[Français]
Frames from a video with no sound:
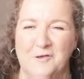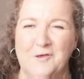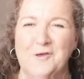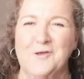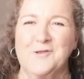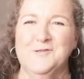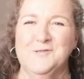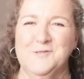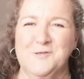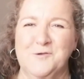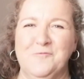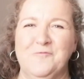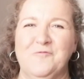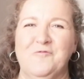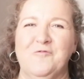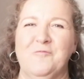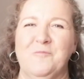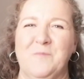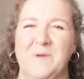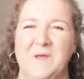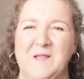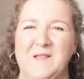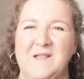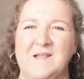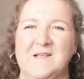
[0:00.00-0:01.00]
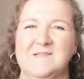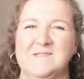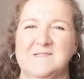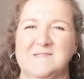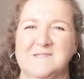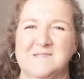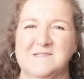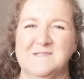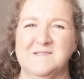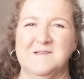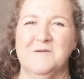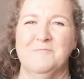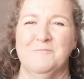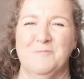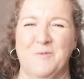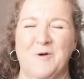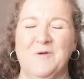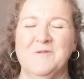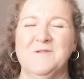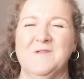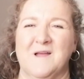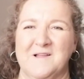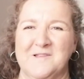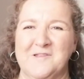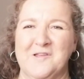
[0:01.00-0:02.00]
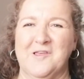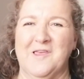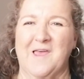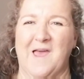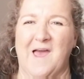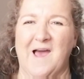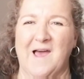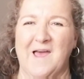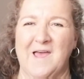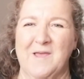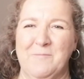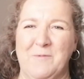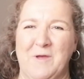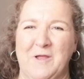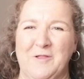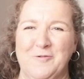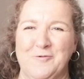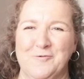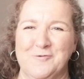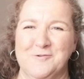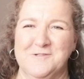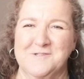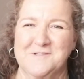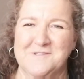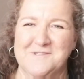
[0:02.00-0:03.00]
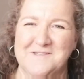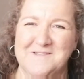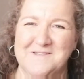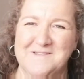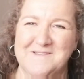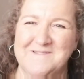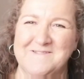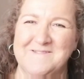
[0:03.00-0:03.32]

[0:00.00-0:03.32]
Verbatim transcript: Que Dieu vous bénisse. Bon temps de carême à tous.